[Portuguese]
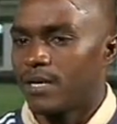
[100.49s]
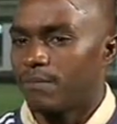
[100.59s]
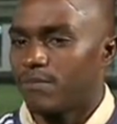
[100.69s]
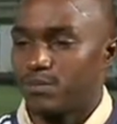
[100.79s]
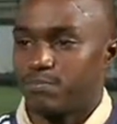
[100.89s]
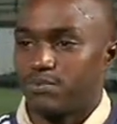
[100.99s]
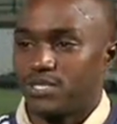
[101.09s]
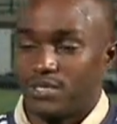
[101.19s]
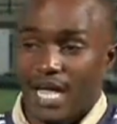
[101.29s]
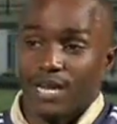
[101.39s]
Mas
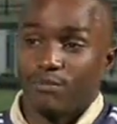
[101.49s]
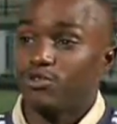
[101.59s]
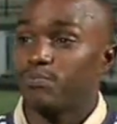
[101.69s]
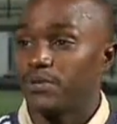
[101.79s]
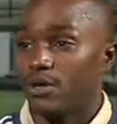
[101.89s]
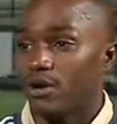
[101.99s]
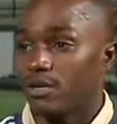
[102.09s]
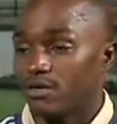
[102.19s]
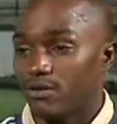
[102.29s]
era muito pior,